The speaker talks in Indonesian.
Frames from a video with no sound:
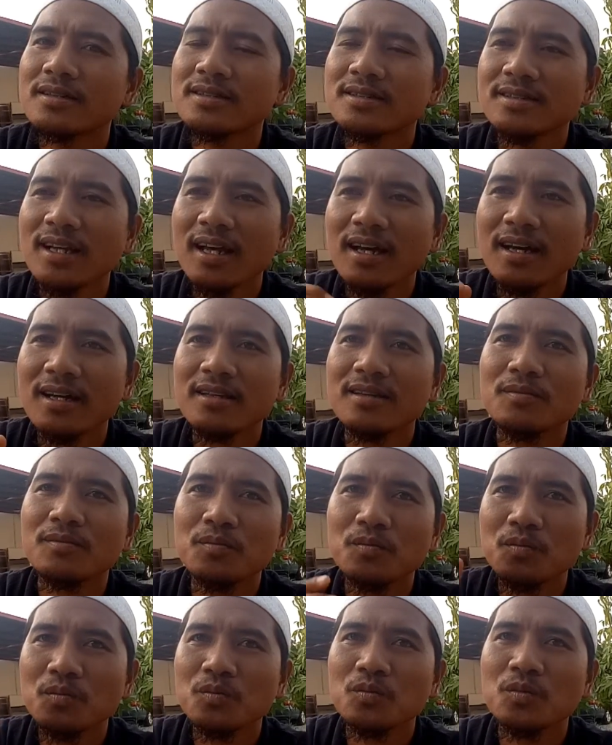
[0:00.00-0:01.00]
sangat
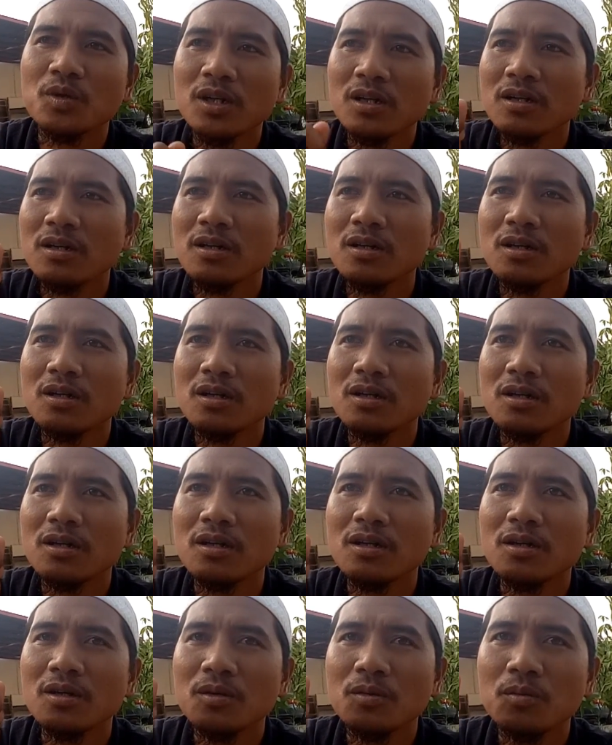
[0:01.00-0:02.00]

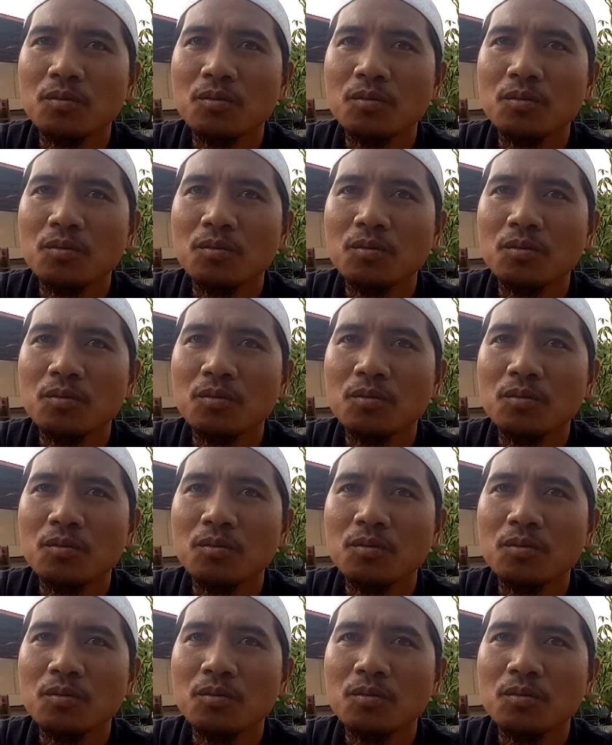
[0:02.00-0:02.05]
uh,